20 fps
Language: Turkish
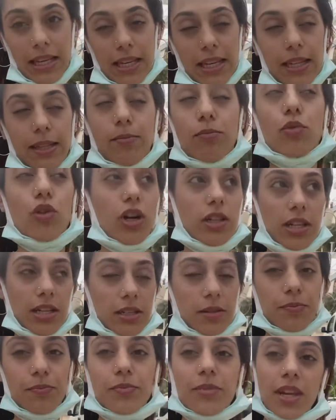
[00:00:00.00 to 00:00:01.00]
giydim bu kadar.
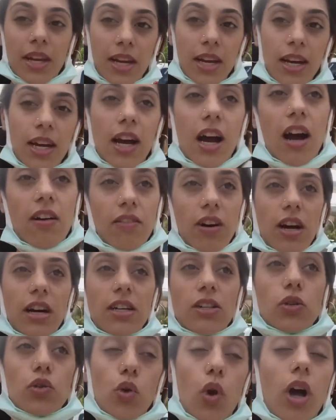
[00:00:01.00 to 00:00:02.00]
Hava
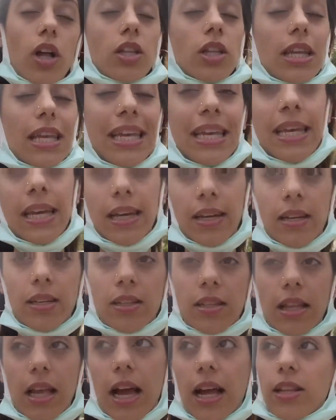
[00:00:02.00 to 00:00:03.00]
şu an iyi.
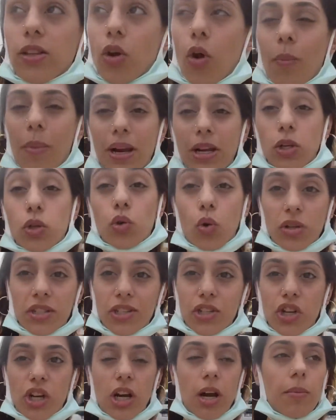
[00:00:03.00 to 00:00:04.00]
Yani normalde çok
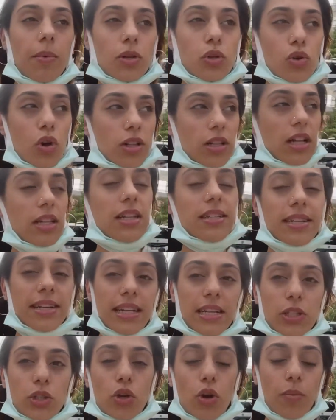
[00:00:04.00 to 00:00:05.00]
sıcak ama şu an Allah'tan
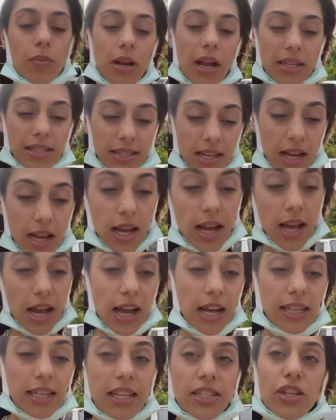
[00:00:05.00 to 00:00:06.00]
esiyor biraz.
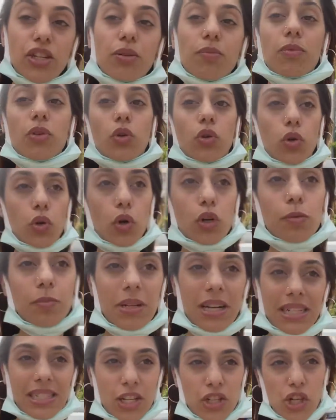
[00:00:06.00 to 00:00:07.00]
Neyse şimdi yürüyoruz
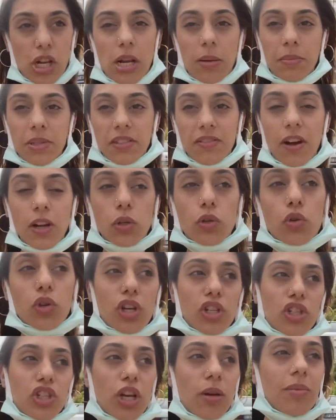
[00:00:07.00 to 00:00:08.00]
biraz acelemiz var. Çünkü
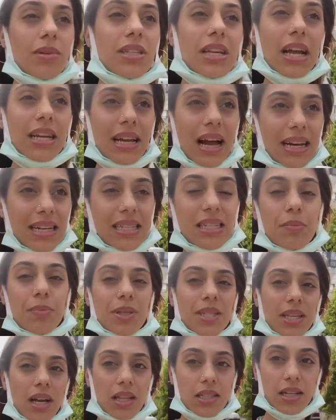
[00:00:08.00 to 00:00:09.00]
gideceğimiz yer neredeyse bir
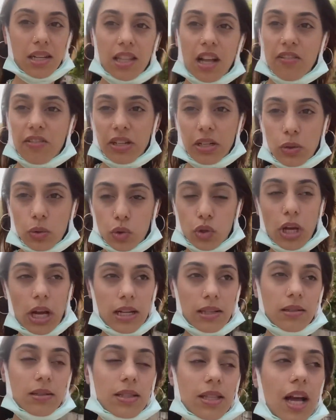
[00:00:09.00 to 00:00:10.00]
saat kadar falan
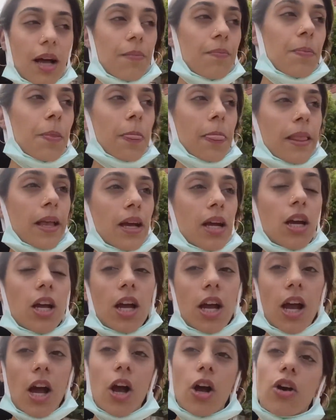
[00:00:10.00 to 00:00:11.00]
uzaklıkta.
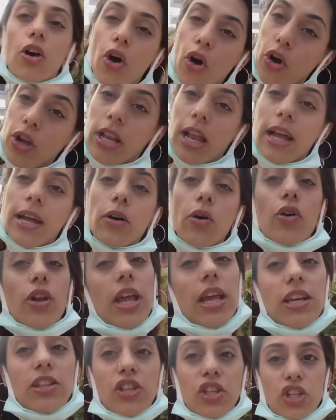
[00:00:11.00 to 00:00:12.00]
Öyle
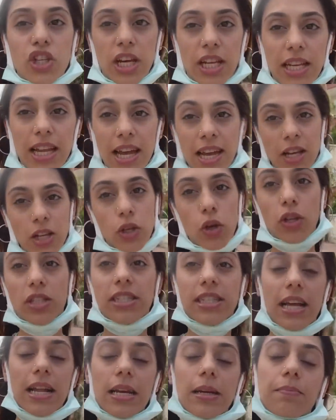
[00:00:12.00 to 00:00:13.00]
oraya gidince yine
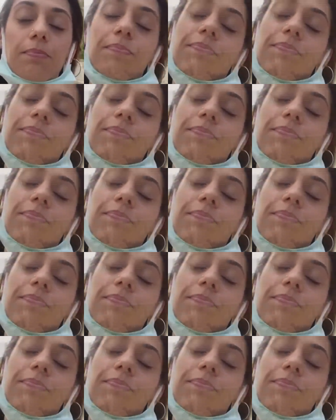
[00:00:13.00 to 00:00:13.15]
gösteririm.